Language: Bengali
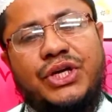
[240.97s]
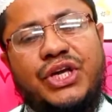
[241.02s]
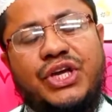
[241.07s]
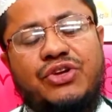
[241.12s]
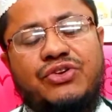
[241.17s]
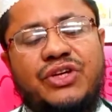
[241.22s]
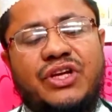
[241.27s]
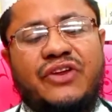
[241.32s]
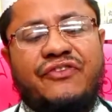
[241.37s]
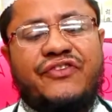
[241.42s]

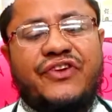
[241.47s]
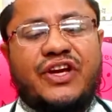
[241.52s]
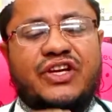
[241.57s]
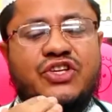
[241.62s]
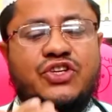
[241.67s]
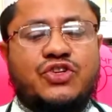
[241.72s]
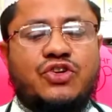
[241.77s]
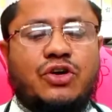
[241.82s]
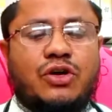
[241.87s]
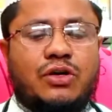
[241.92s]
ইউরিন
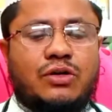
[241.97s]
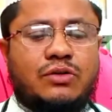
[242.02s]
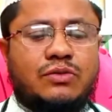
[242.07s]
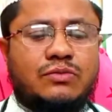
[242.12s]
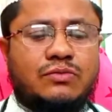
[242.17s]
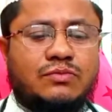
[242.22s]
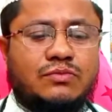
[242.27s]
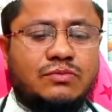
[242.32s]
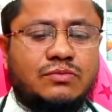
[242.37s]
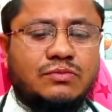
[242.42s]
ইনফেকশন
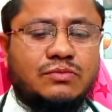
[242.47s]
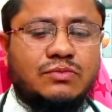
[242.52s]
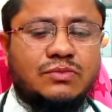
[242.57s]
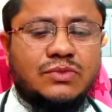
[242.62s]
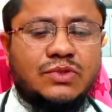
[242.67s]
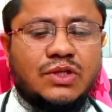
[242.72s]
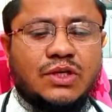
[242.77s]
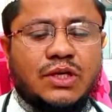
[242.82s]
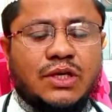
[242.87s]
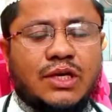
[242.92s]

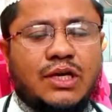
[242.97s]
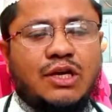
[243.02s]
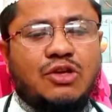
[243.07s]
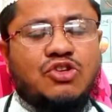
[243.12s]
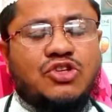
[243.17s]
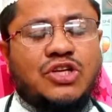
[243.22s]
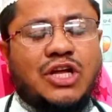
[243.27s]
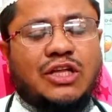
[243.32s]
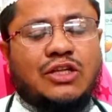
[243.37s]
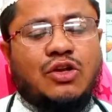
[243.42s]

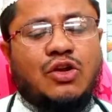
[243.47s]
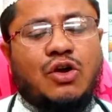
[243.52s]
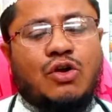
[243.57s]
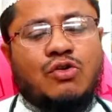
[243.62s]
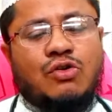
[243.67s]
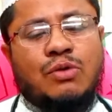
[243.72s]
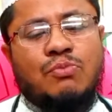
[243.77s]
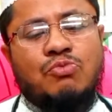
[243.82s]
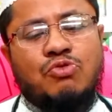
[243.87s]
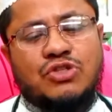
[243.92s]
কিছু সাধারণ
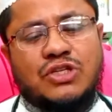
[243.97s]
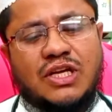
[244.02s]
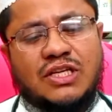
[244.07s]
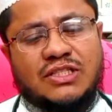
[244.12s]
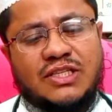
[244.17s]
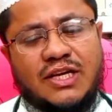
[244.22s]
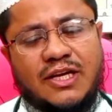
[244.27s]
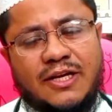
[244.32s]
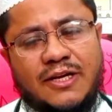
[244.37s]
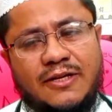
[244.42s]
লক্ষণ বোঝা
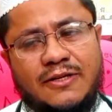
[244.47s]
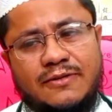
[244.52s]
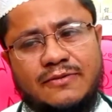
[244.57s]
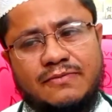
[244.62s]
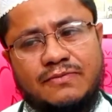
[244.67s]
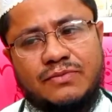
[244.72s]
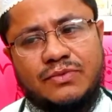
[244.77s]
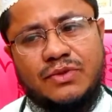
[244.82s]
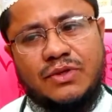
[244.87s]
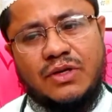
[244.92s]
যায়
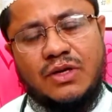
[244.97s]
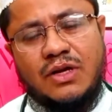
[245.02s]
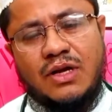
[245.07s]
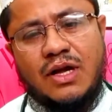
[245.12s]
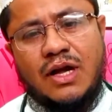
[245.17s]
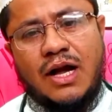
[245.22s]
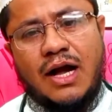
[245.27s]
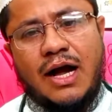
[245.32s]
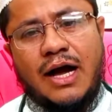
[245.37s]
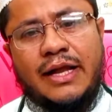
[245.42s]

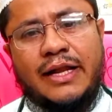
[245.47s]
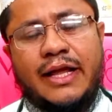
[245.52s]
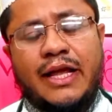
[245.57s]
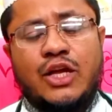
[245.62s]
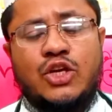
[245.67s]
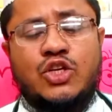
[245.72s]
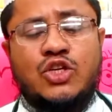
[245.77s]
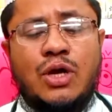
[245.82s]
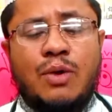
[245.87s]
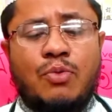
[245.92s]
আর
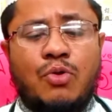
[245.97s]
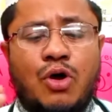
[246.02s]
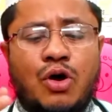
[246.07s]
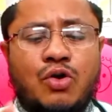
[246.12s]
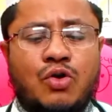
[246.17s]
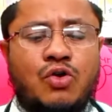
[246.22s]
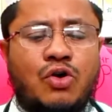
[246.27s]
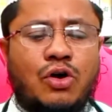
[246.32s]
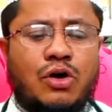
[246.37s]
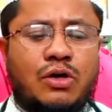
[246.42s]
এইসব
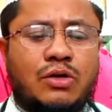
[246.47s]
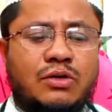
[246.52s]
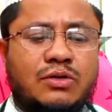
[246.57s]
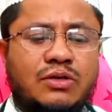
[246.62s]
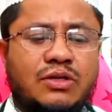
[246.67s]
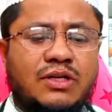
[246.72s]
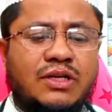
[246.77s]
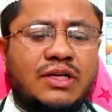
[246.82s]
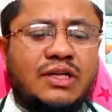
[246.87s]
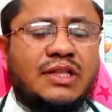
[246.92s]
লক্ষণ
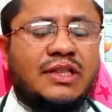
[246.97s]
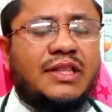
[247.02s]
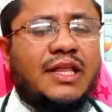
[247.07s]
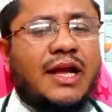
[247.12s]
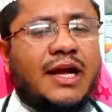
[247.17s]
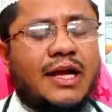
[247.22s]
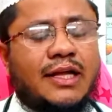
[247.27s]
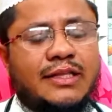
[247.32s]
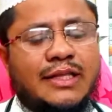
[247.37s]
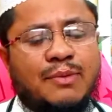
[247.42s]

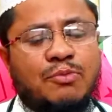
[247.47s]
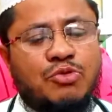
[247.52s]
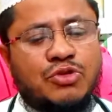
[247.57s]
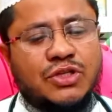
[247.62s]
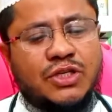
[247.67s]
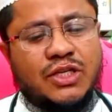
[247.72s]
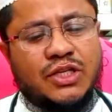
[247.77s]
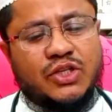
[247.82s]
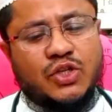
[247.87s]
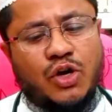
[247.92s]
দেখাতে
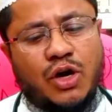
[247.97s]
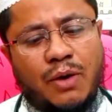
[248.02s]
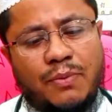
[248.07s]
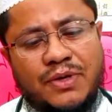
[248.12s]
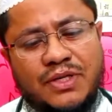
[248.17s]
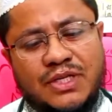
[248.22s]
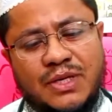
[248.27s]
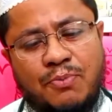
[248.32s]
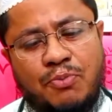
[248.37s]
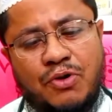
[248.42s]
বুঝে নিতে
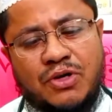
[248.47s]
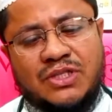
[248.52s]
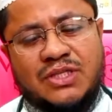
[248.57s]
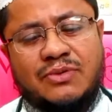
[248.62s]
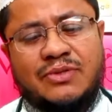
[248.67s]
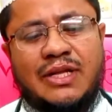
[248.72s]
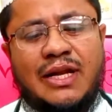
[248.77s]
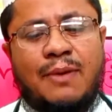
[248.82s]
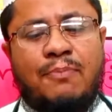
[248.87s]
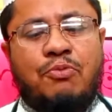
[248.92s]
হবে যে
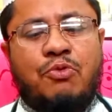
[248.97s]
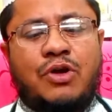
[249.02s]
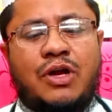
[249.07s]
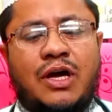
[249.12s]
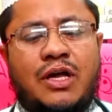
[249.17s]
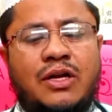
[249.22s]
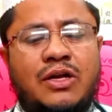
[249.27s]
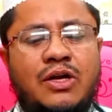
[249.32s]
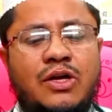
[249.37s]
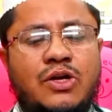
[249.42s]
প্রস্তাব জ্বালা
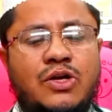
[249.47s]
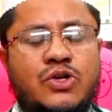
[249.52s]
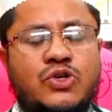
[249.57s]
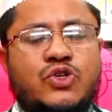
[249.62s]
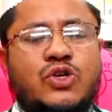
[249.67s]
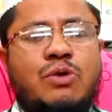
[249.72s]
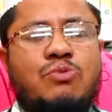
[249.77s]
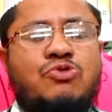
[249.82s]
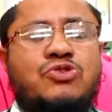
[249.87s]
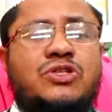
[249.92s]
পড়ার
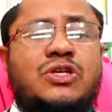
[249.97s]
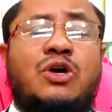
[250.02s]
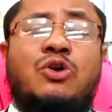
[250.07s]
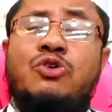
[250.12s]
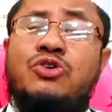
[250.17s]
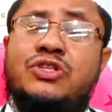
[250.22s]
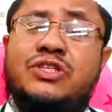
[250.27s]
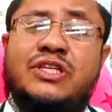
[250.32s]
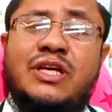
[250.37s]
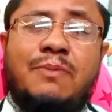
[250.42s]
সমস্যা
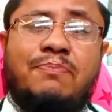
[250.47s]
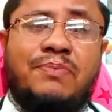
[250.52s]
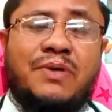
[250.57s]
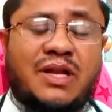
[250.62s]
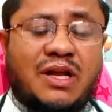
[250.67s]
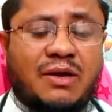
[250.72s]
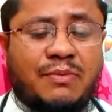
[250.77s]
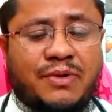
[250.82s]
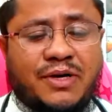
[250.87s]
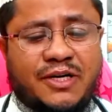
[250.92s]
হচ্ছে
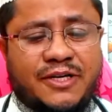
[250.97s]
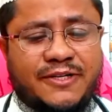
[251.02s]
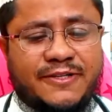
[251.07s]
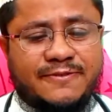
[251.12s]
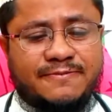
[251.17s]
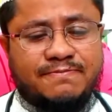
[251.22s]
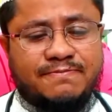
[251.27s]
আপনার আমার